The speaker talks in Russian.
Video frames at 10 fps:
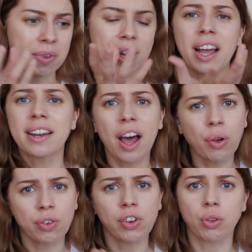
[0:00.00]

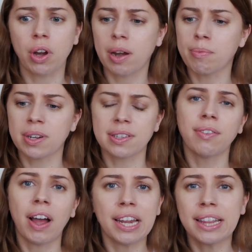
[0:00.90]
хендаутов, которые нам
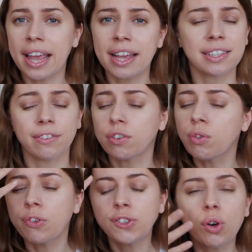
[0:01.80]
раздавали, тестов,
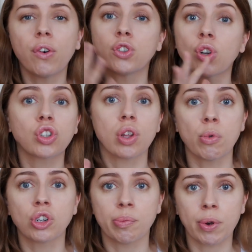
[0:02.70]
ну, все, все, что
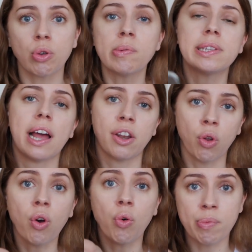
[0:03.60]
можно придумать,
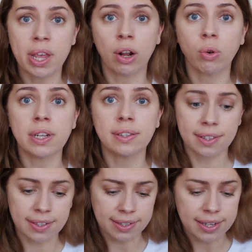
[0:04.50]
оно у меня находится
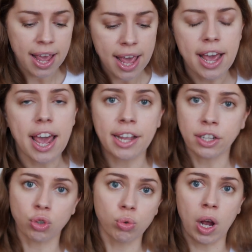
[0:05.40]
здесь.
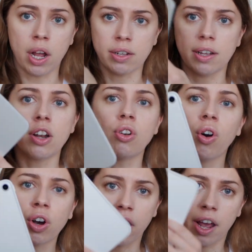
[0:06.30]
Эта штука
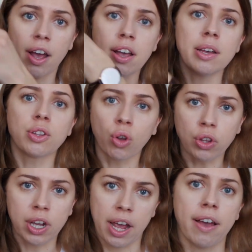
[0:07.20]
легкая,
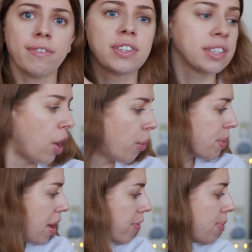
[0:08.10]
тонкая, всегда у
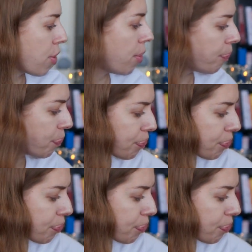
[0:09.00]
меня в моем